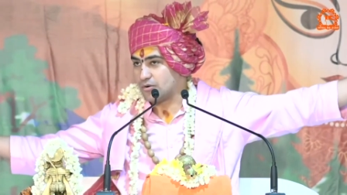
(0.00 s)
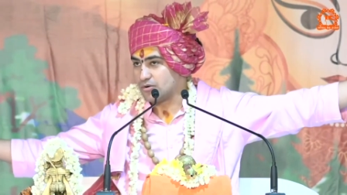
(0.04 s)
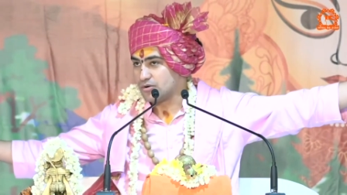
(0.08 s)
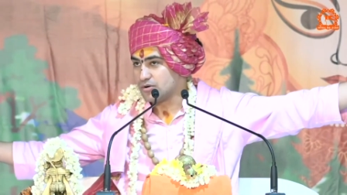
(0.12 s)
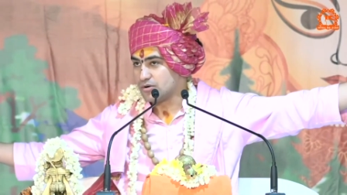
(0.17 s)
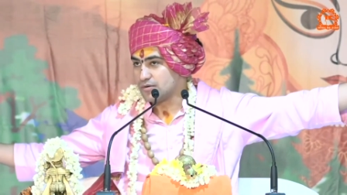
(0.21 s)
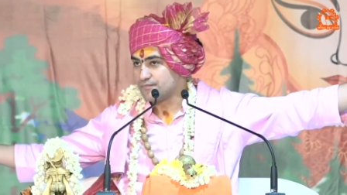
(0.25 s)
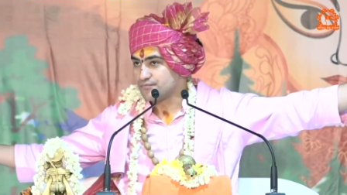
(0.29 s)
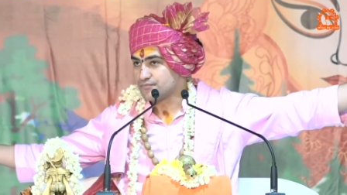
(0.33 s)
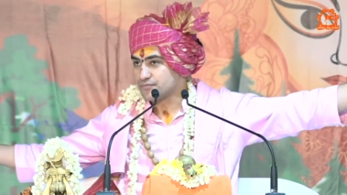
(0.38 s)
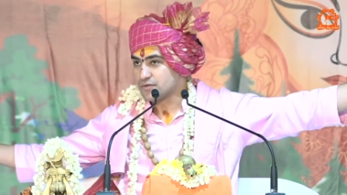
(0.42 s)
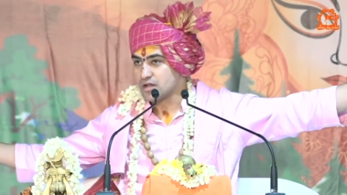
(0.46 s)

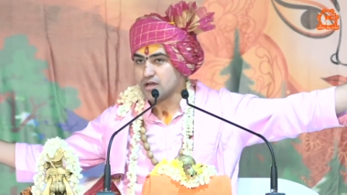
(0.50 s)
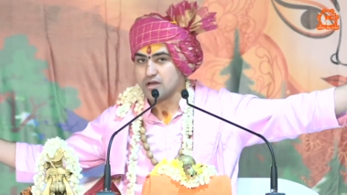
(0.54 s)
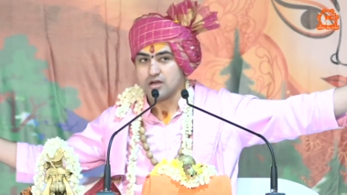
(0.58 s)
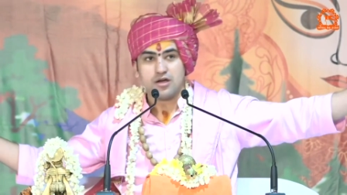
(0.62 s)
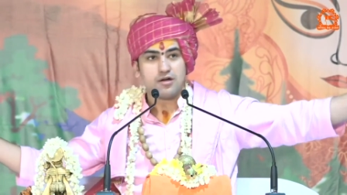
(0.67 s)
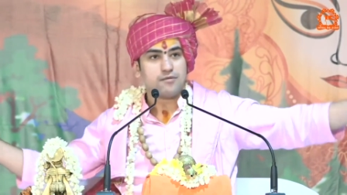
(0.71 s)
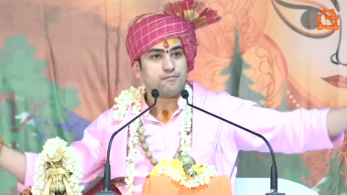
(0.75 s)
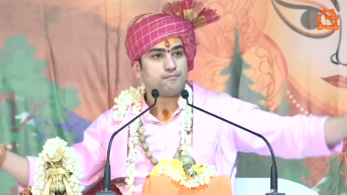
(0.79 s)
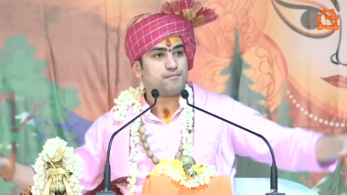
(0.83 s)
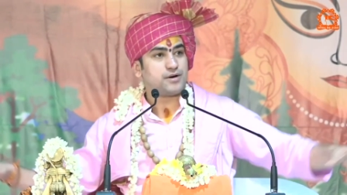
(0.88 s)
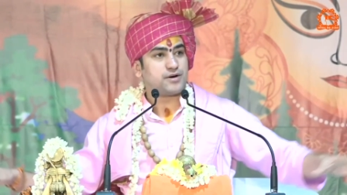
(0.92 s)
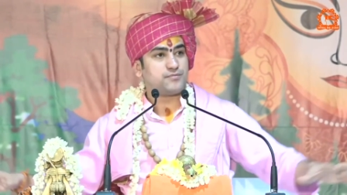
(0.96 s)

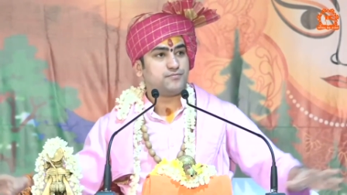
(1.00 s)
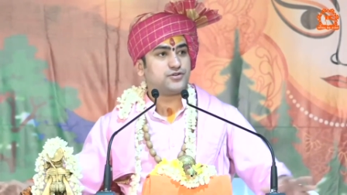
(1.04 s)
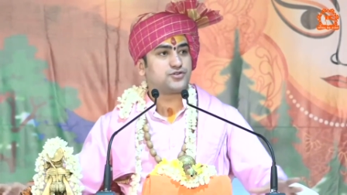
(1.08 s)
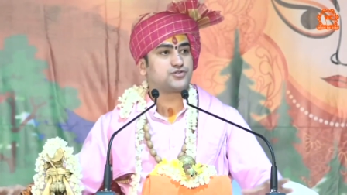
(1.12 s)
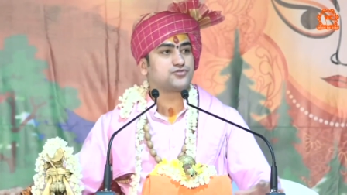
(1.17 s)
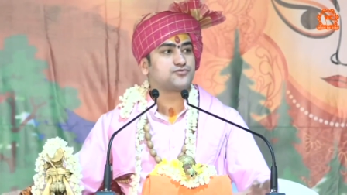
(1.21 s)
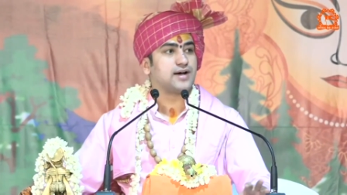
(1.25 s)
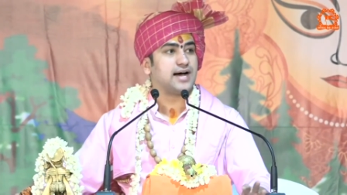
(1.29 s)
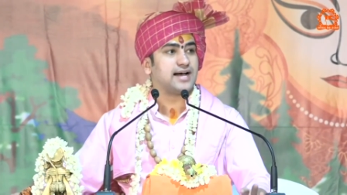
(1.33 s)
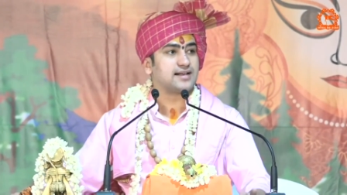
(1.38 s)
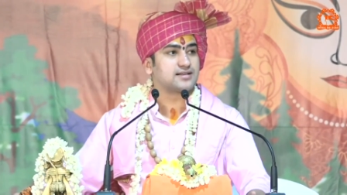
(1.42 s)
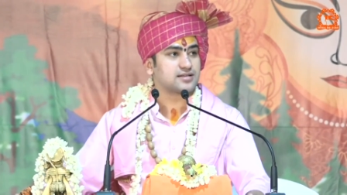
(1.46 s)
हो पर
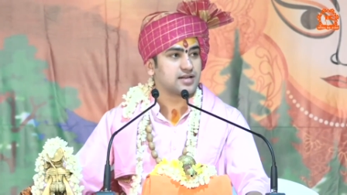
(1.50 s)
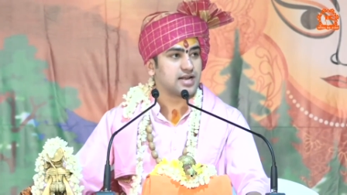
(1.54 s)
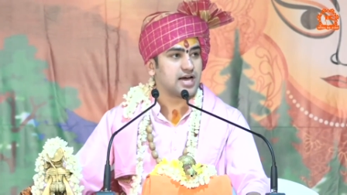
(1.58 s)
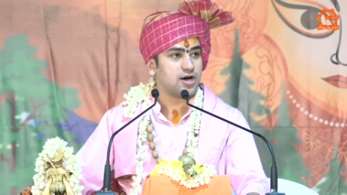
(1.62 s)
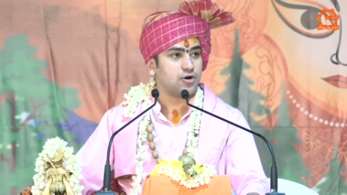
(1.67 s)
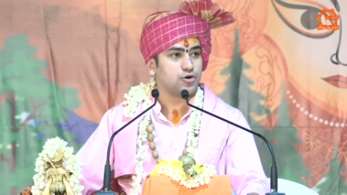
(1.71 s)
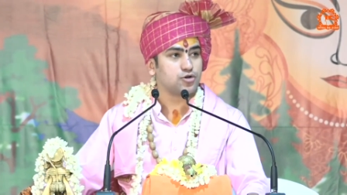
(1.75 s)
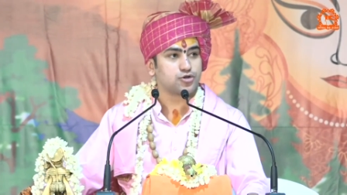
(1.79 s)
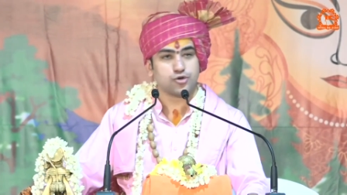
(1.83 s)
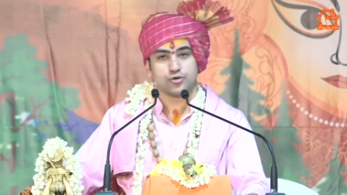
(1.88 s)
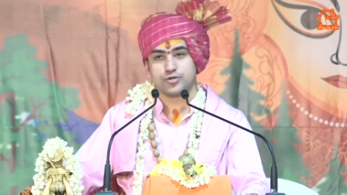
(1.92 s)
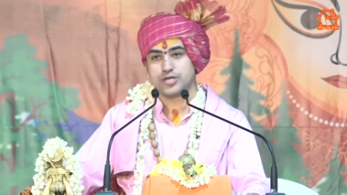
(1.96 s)
विश्वास ना
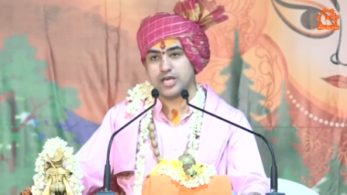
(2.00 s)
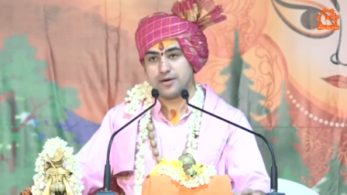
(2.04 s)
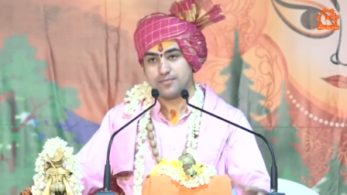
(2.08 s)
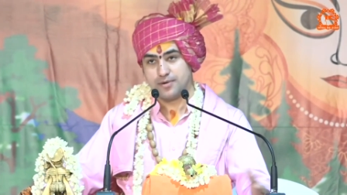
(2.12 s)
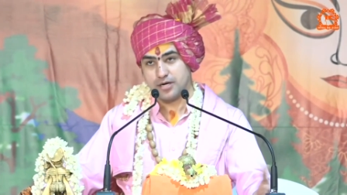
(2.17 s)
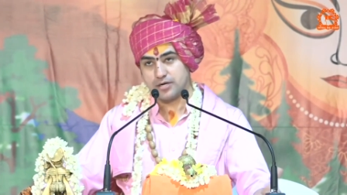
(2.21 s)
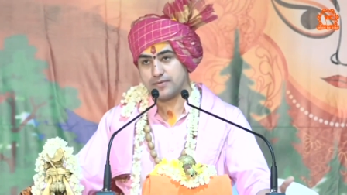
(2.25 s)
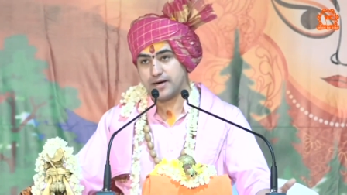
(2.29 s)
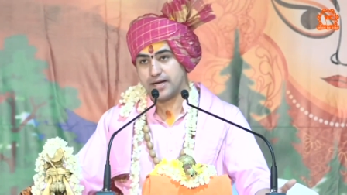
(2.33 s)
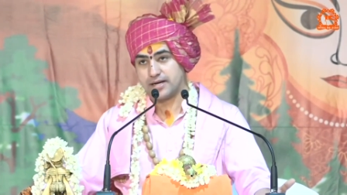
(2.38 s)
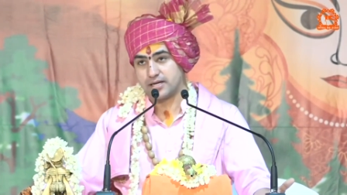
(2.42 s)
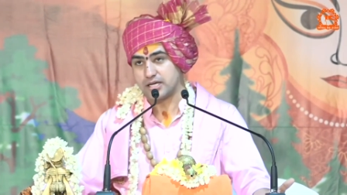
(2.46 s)
हो तो क्या
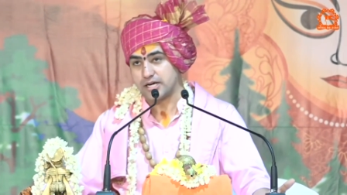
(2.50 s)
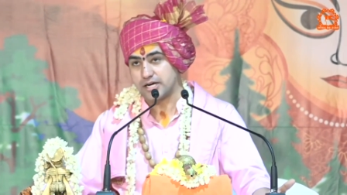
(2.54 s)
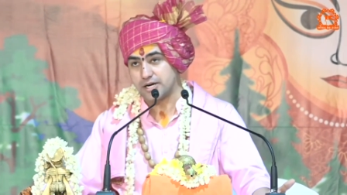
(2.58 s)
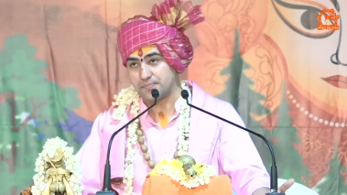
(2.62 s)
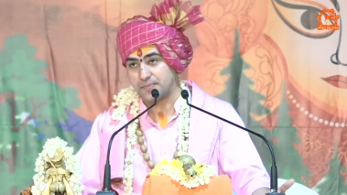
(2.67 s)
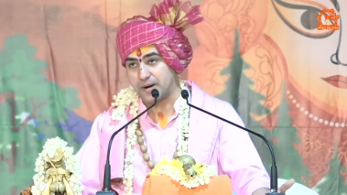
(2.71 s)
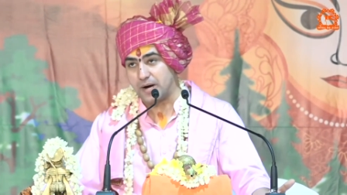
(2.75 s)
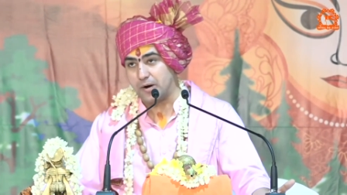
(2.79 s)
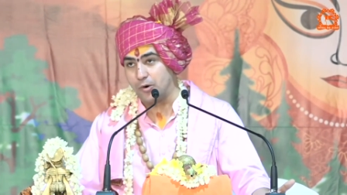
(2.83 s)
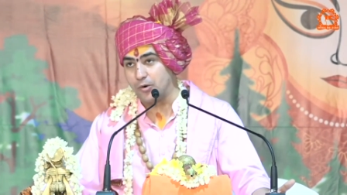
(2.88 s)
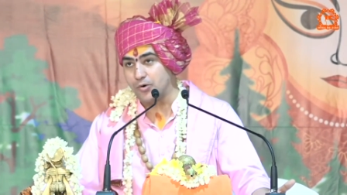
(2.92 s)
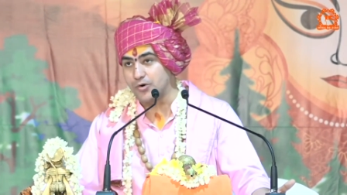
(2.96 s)
भगवान की
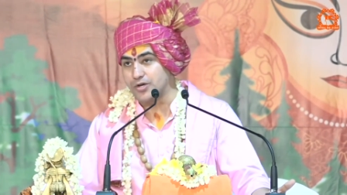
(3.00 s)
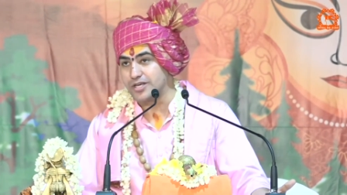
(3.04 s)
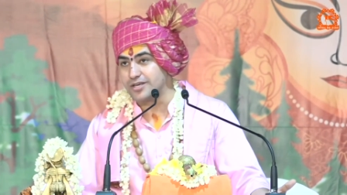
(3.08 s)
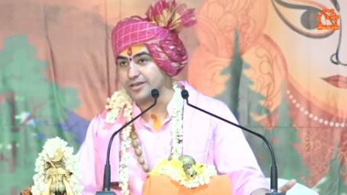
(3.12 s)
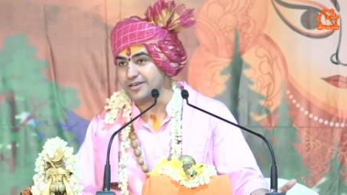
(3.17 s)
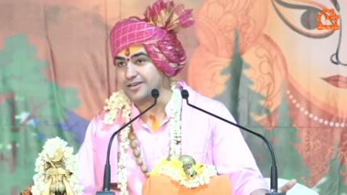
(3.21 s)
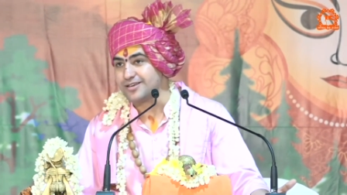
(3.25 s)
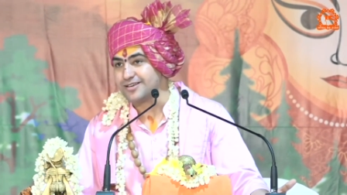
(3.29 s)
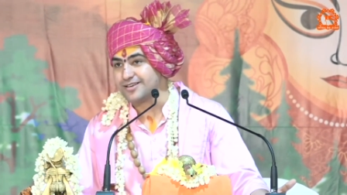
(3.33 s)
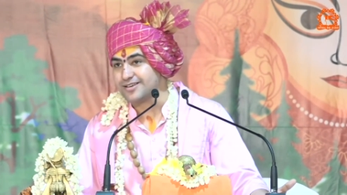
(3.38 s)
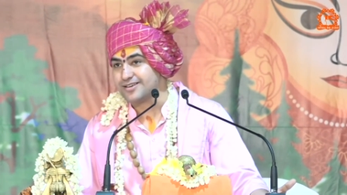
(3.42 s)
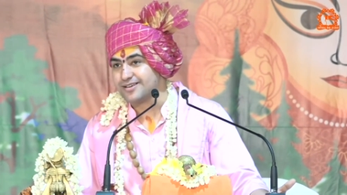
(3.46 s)
कृपा होगी
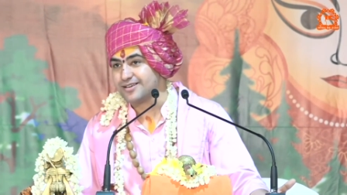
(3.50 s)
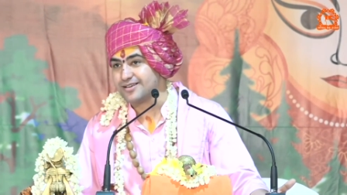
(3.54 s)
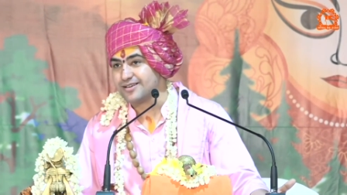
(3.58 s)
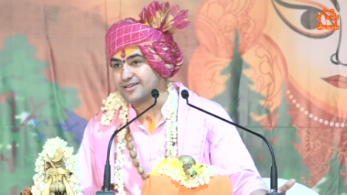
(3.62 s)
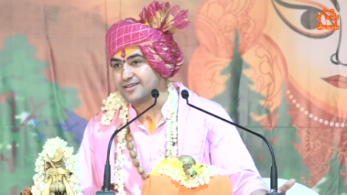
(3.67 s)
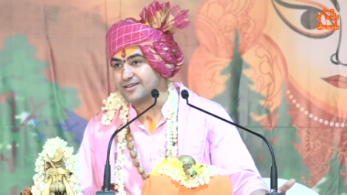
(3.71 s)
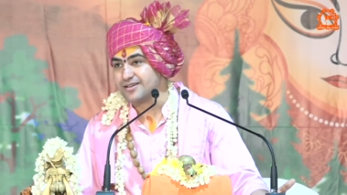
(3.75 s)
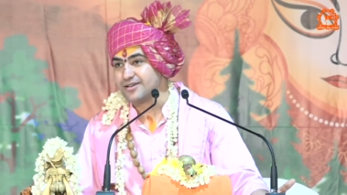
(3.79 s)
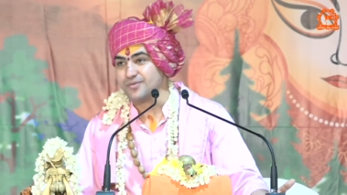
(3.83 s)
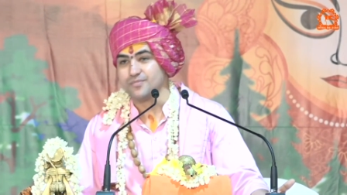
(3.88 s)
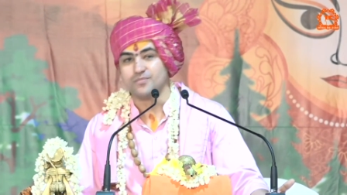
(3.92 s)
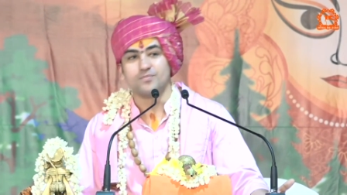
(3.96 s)

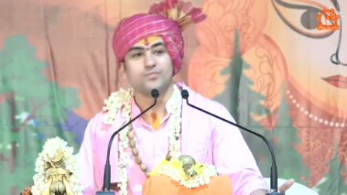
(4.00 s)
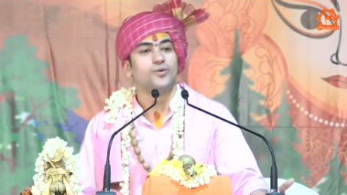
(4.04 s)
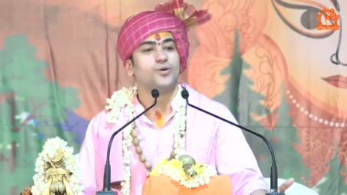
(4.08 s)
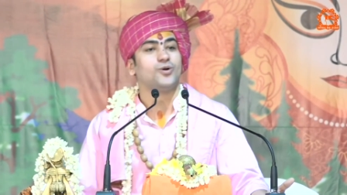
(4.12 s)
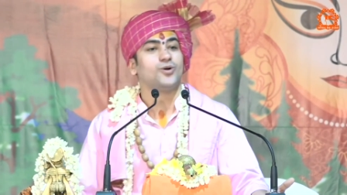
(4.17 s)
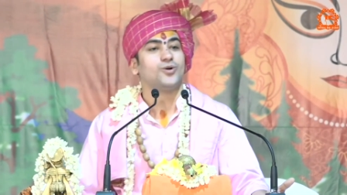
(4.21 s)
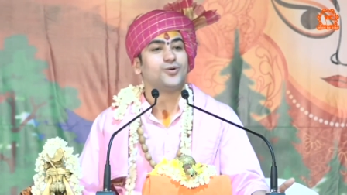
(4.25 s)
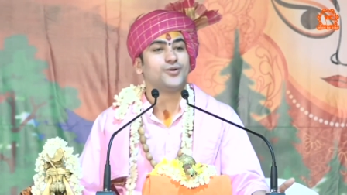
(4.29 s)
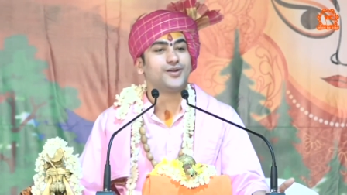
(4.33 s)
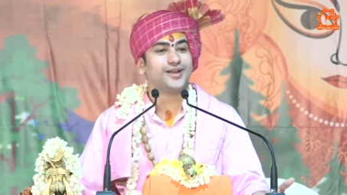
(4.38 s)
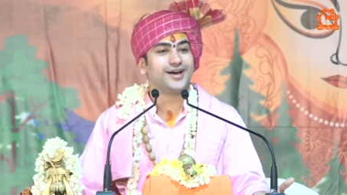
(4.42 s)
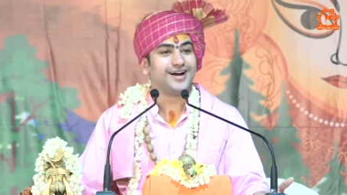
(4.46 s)

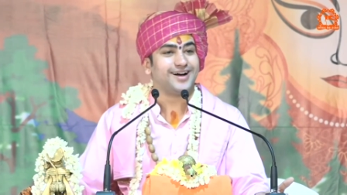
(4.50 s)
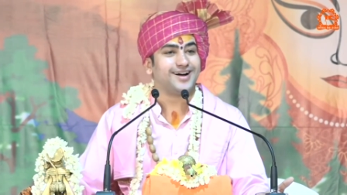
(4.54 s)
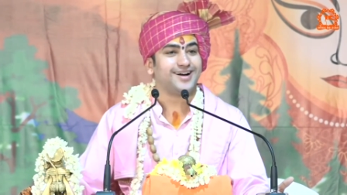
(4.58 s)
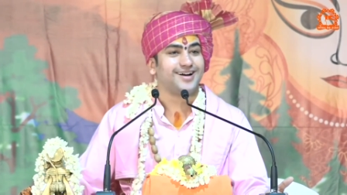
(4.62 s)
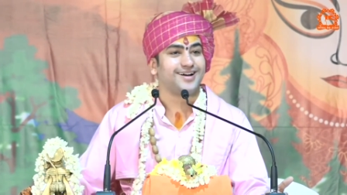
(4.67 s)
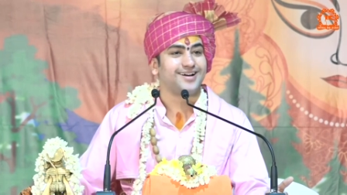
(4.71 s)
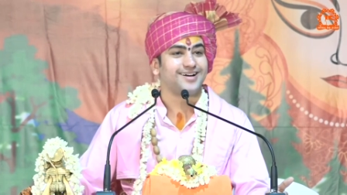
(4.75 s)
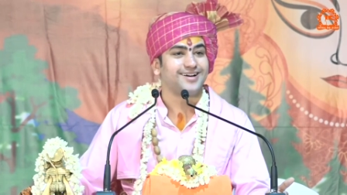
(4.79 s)
बोलो ना